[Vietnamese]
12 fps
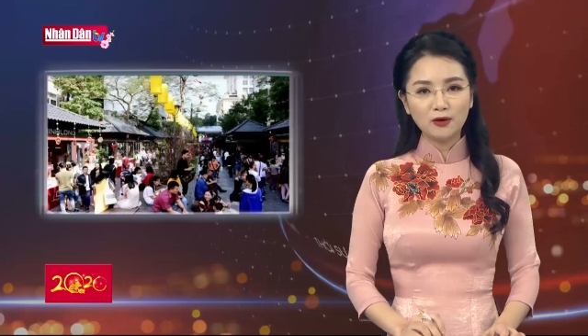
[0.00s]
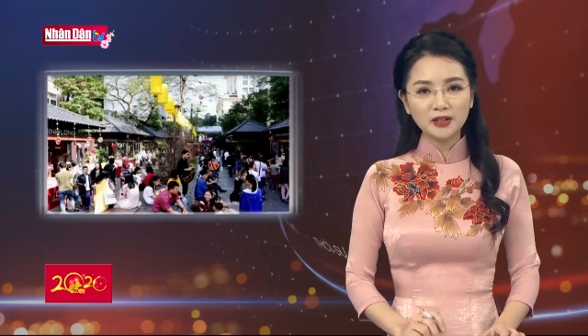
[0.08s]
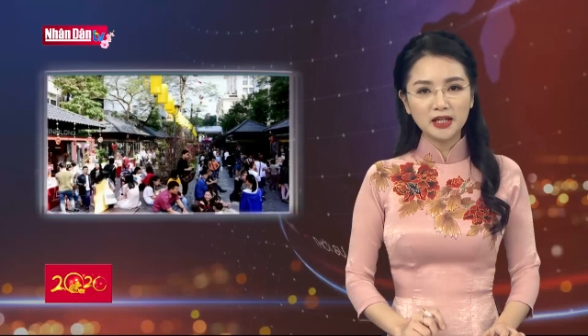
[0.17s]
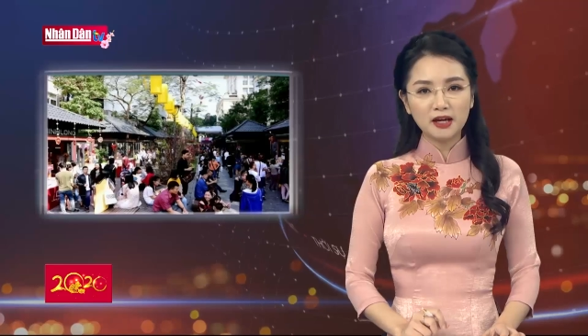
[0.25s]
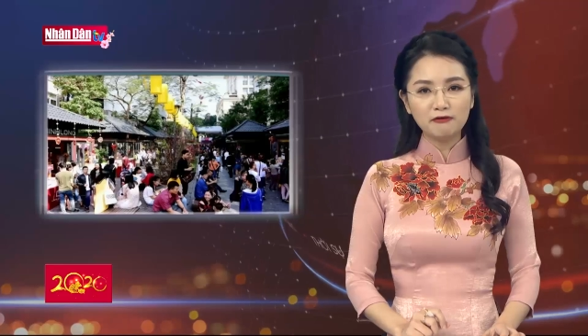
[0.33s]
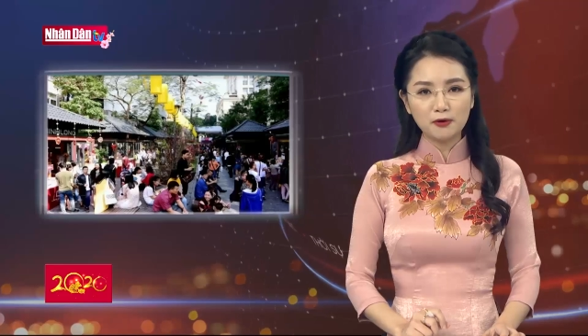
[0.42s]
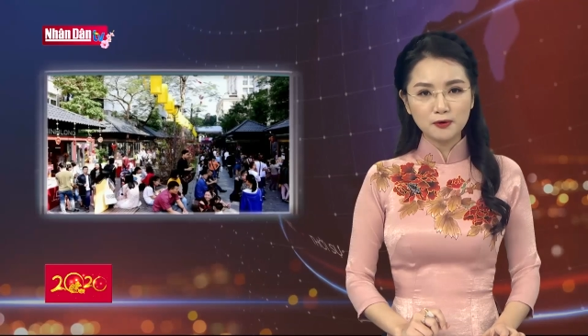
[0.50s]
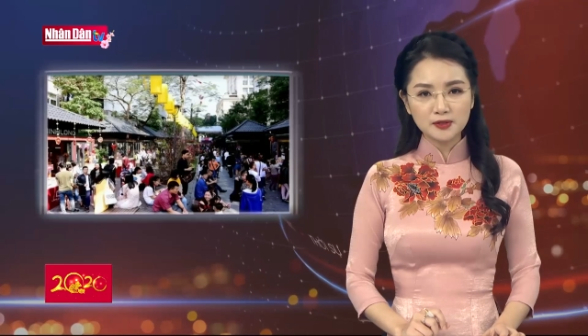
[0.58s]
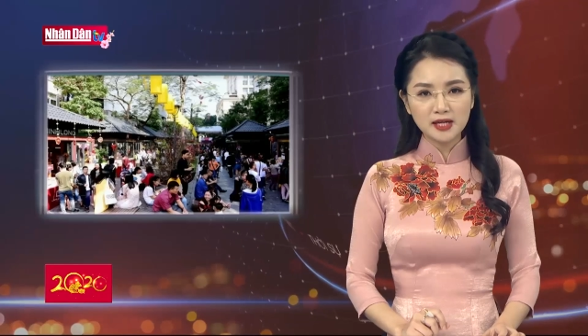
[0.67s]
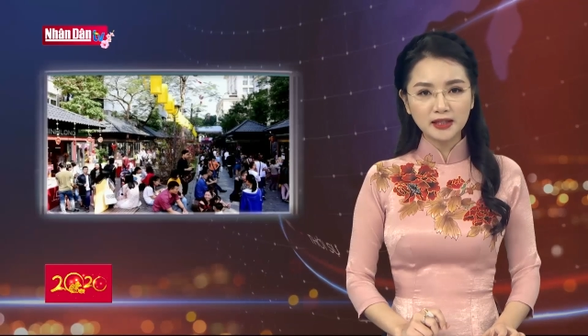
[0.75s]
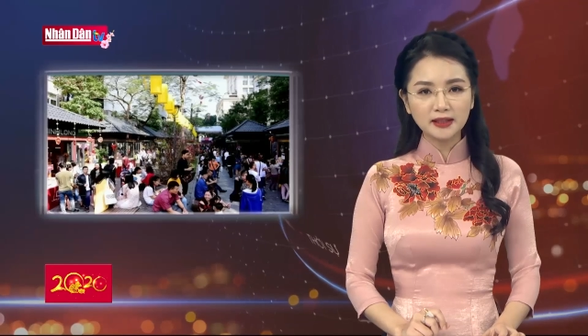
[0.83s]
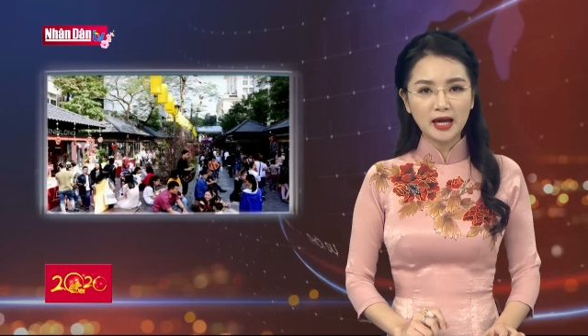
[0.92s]
các phố
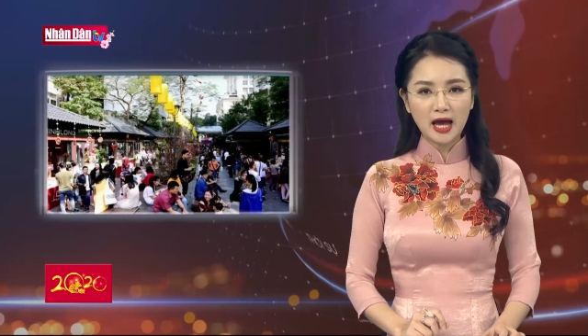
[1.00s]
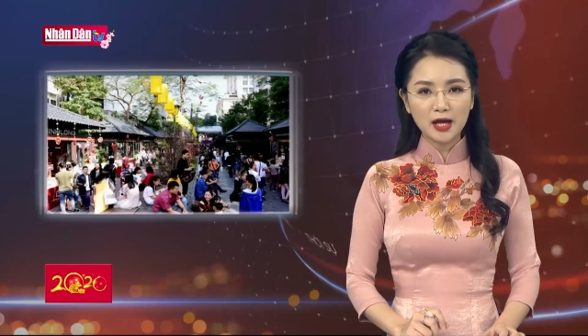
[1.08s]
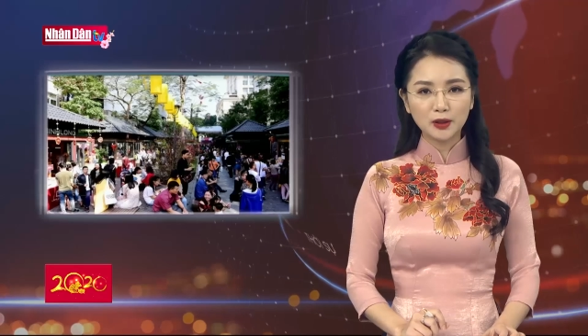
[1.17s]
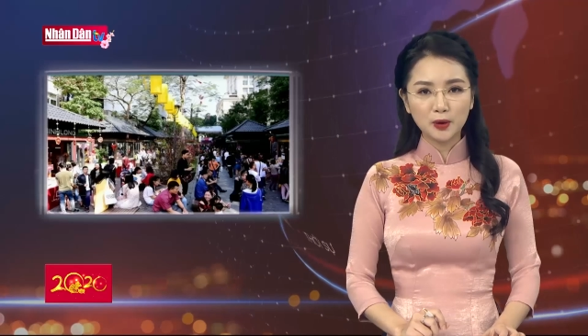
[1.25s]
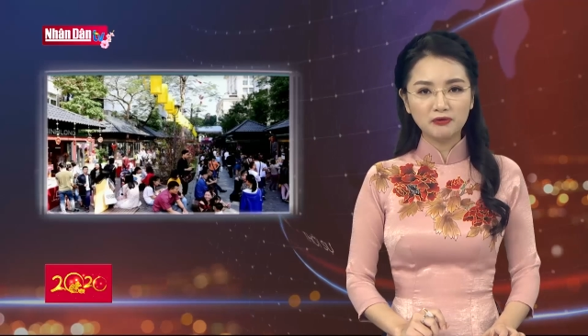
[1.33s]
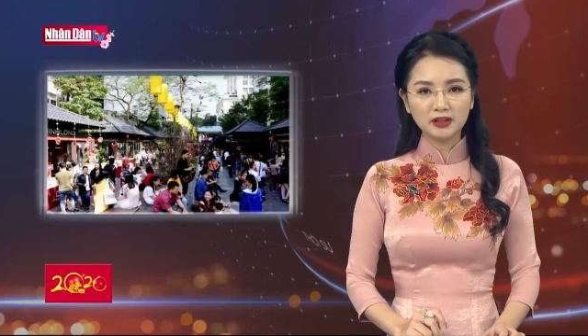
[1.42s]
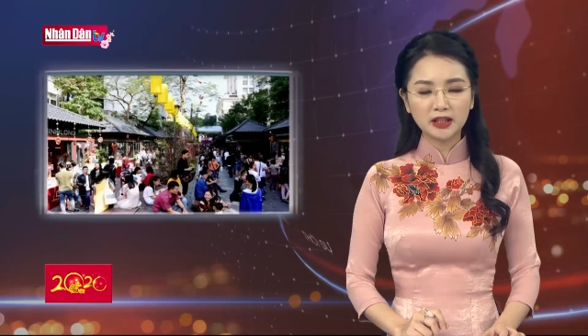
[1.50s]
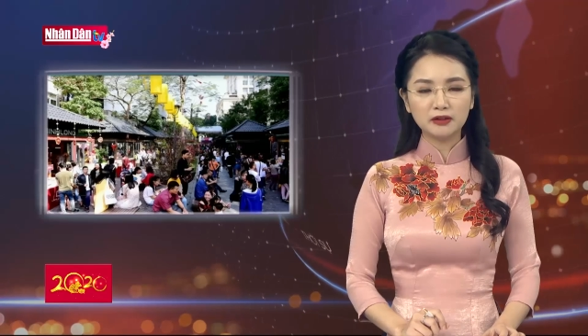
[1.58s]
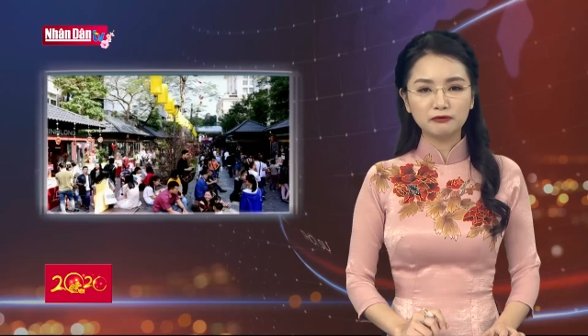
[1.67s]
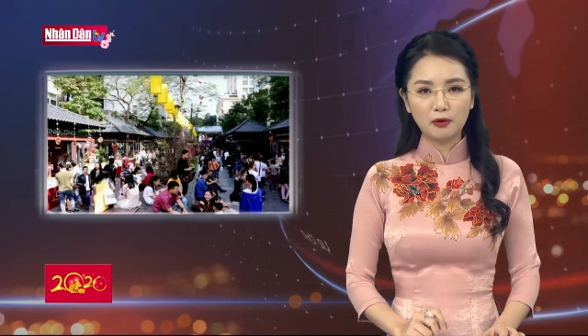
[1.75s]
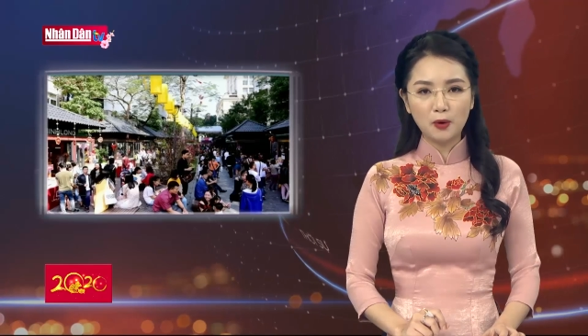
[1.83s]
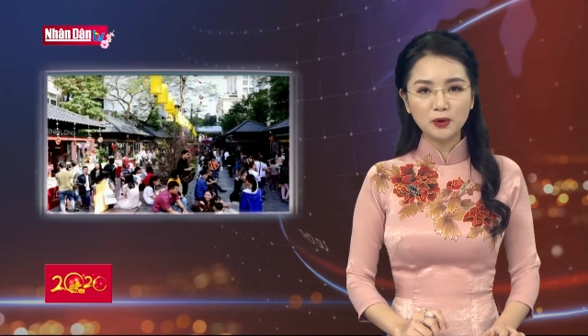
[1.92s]
sách tại Hà Nội và thành
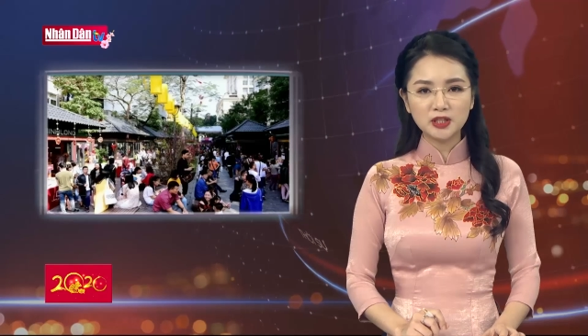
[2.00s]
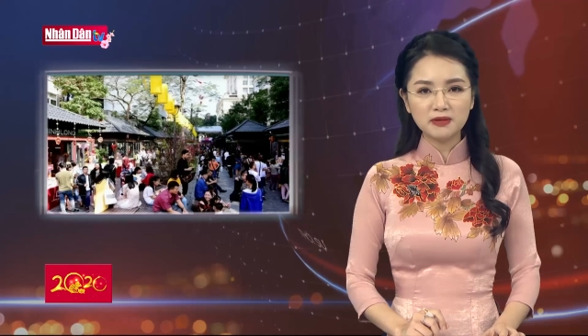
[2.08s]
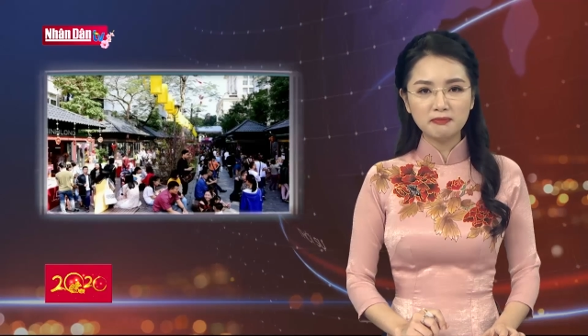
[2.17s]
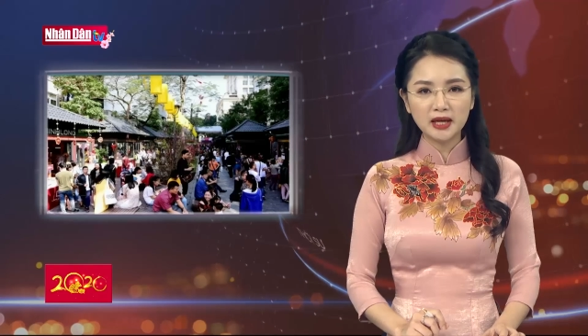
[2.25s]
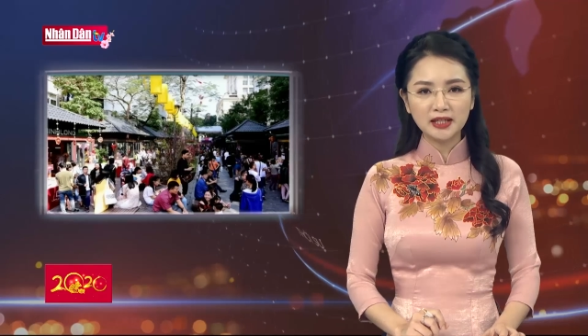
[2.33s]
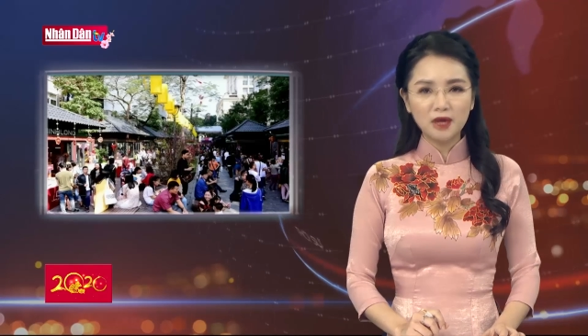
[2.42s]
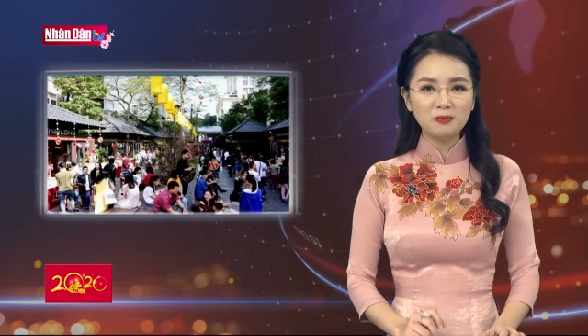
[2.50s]
phố Hồ Chí Minh